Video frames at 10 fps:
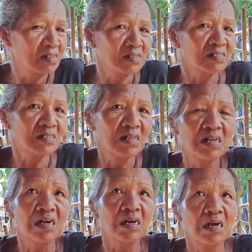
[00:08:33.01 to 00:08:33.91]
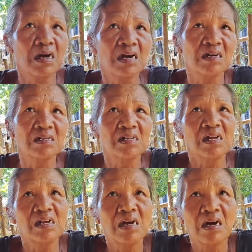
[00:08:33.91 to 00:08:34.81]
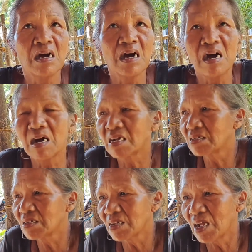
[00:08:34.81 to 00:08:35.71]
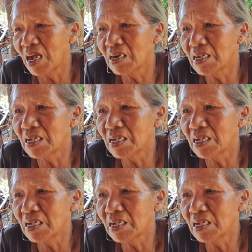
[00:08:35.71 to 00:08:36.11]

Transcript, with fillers: Ganyan talaga po ang nanay, ano, napakabait sa mga anak.